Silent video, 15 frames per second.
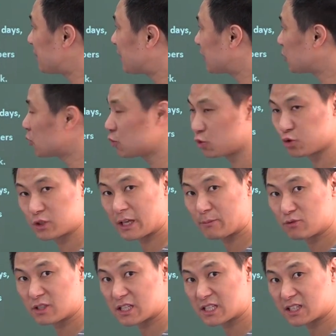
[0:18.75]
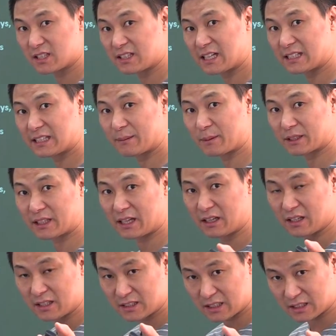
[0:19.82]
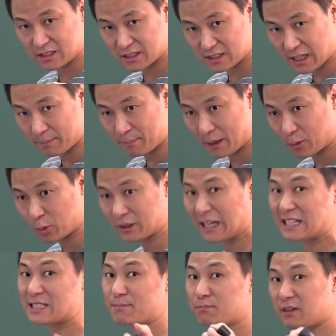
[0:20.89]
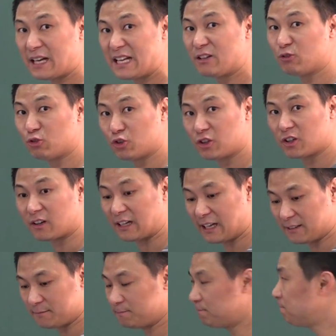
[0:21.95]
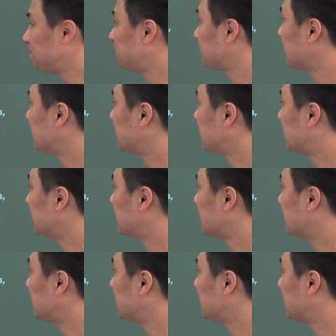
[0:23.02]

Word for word: 때마다 또는 두세 문제씩 끝날 때마다 스탑하고 다시 플레이를 누르는 거야. 음.